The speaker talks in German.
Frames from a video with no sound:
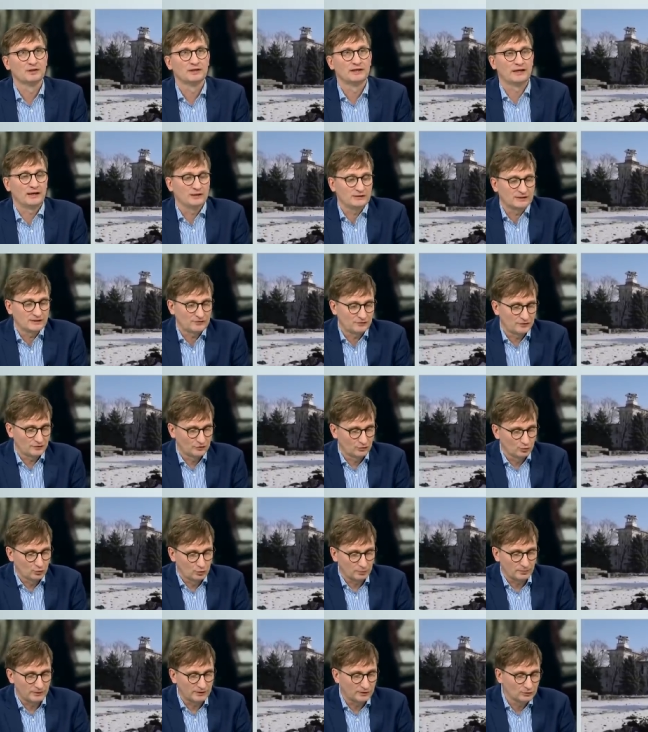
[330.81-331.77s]
Naja, und jetzt
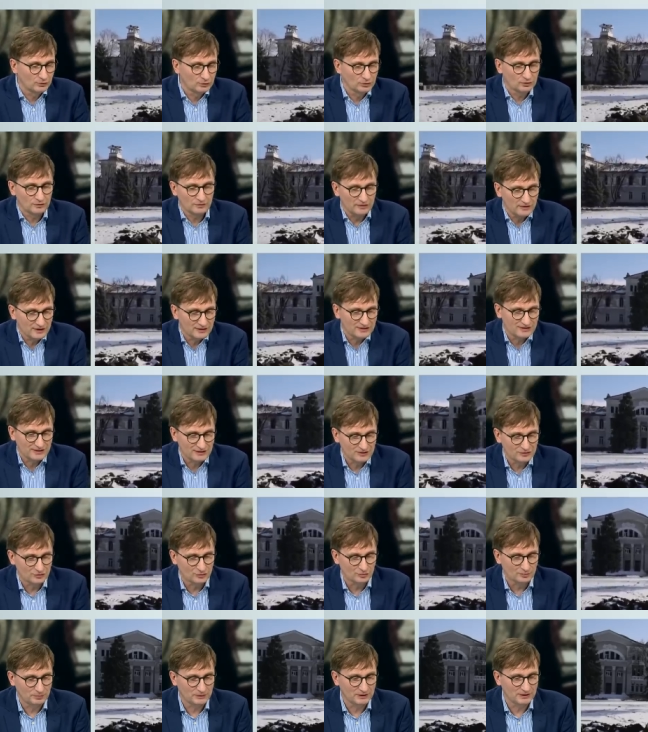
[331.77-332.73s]
versucht man irgendwie es
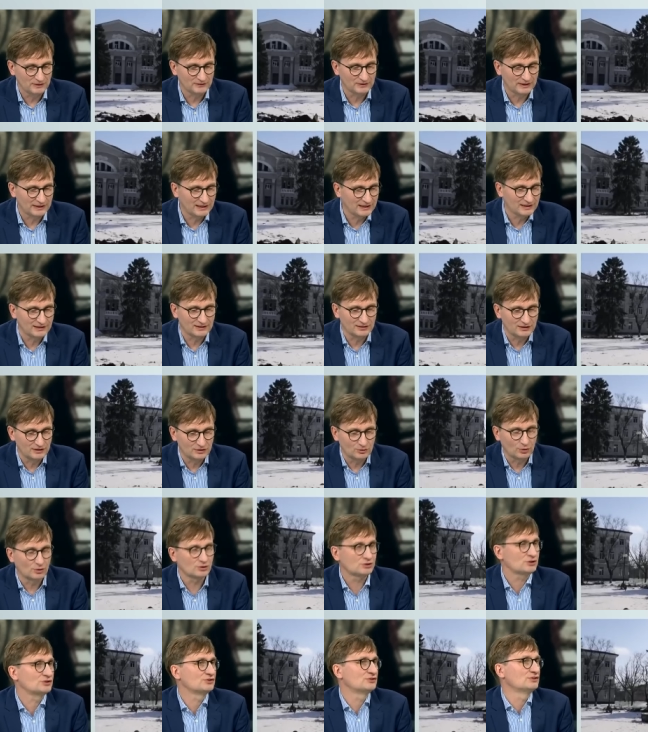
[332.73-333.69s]
hinzubiegen, naja, die
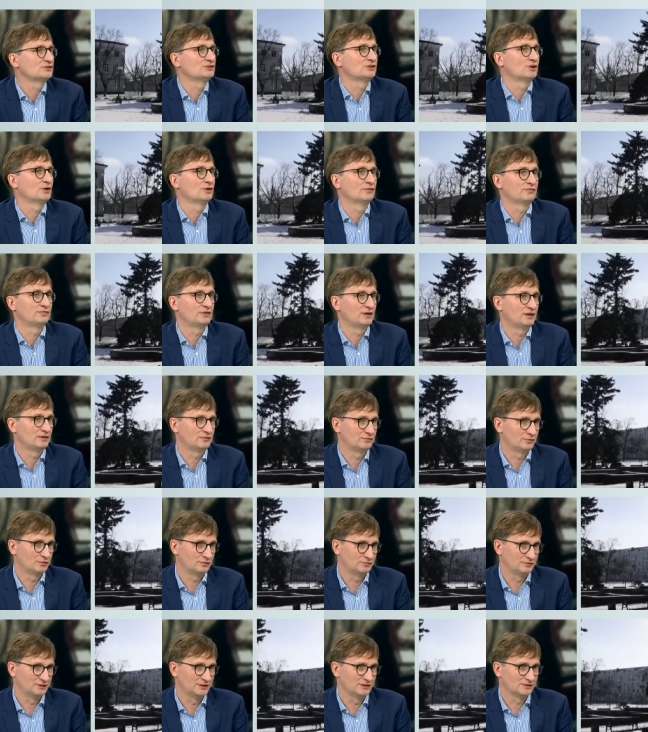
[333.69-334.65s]
Deutschen sind ja irgendwie
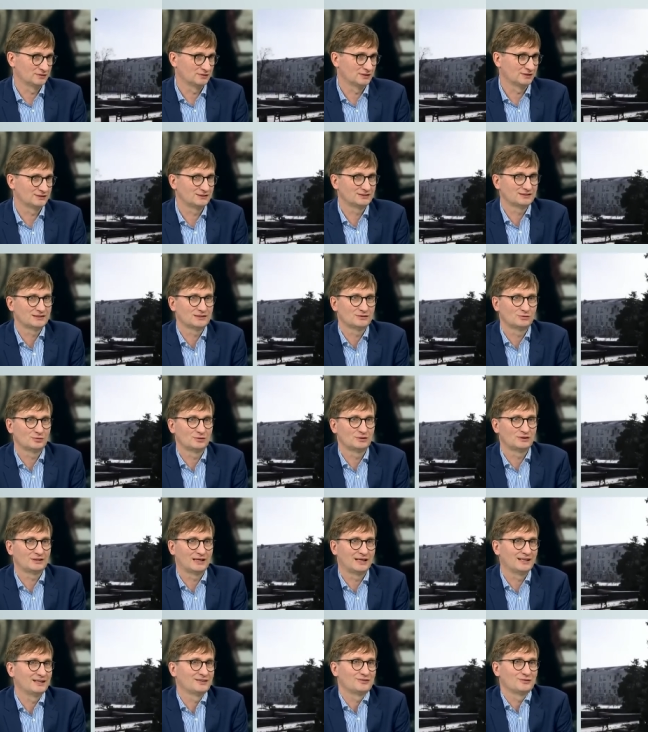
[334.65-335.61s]
involviert. Das ist
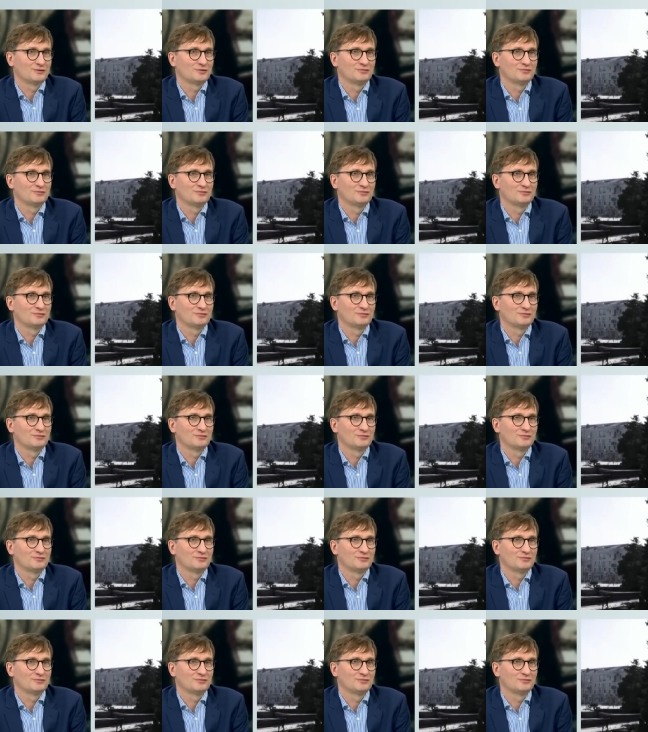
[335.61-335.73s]
natürlich alles